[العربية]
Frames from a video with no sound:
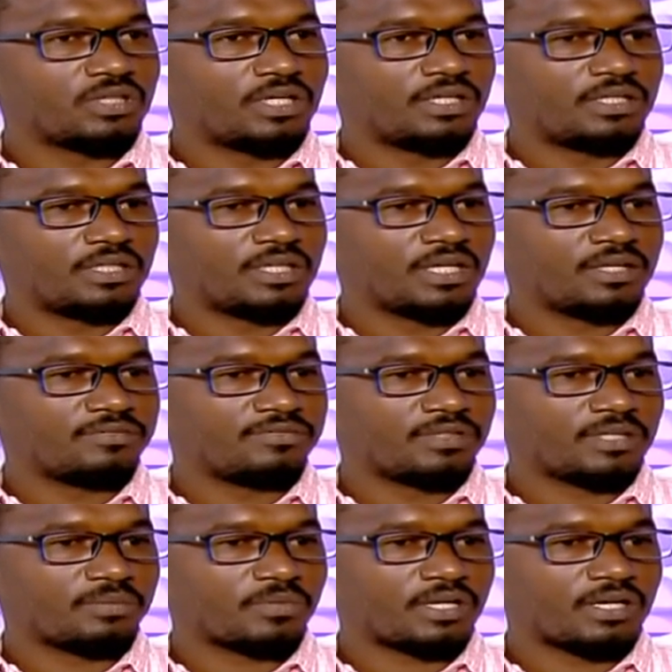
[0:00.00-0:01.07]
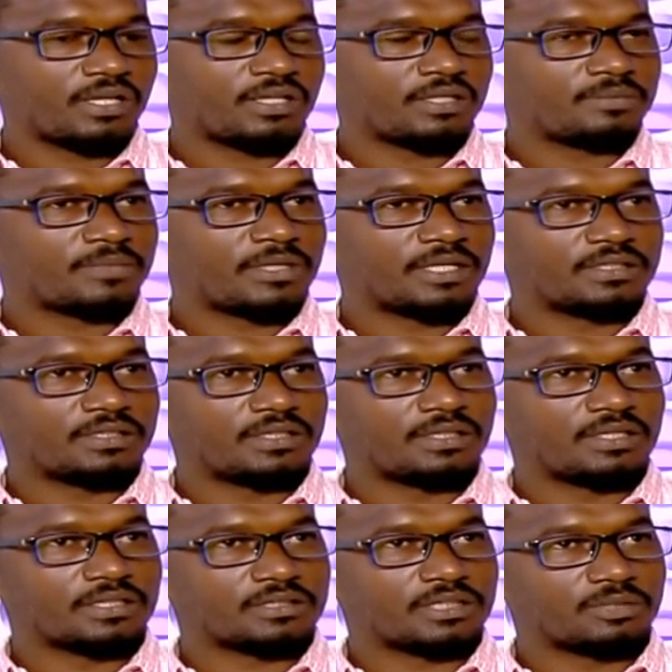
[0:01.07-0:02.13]
الهلال في المرحلة بتاعت
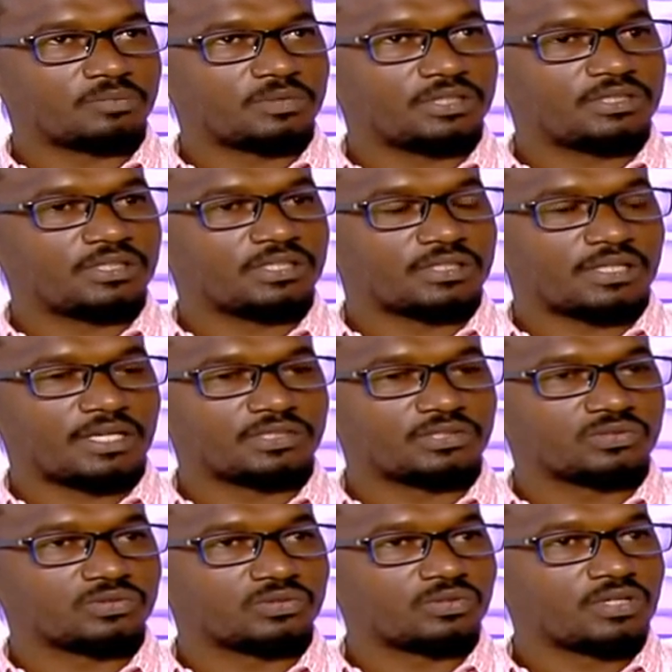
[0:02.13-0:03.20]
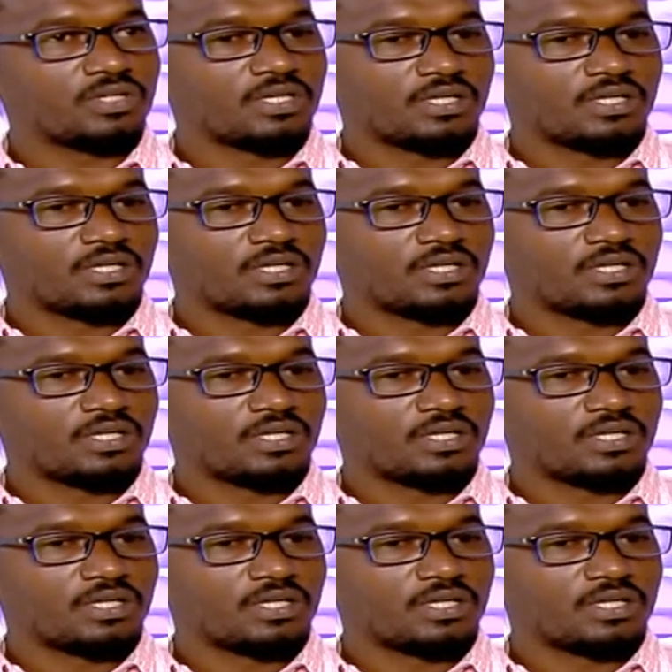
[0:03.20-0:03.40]
التطبيع دي لثلاثة شهور